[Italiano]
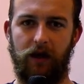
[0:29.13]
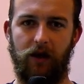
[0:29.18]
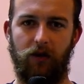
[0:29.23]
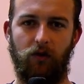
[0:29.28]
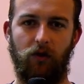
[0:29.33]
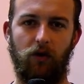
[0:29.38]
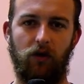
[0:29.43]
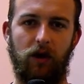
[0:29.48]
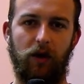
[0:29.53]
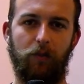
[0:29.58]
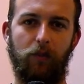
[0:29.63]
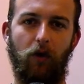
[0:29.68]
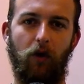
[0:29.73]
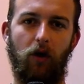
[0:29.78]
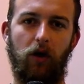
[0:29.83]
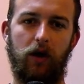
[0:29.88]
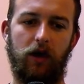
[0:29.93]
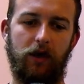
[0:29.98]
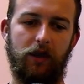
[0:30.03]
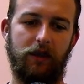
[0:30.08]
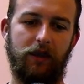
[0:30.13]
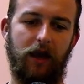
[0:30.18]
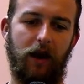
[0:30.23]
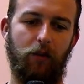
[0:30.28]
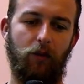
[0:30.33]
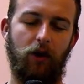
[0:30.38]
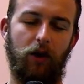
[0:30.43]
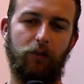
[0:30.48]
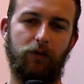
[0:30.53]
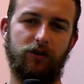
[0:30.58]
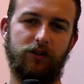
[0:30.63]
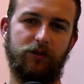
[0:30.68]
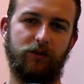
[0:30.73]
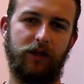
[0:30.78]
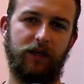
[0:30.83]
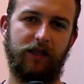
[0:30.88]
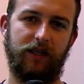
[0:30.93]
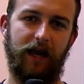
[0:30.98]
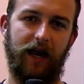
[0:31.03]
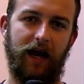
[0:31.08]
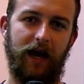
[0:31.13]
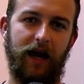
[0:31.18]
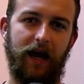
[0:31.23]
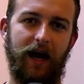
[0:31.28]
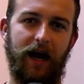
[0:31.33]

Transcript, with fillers: Quello che poi diamo la possibilità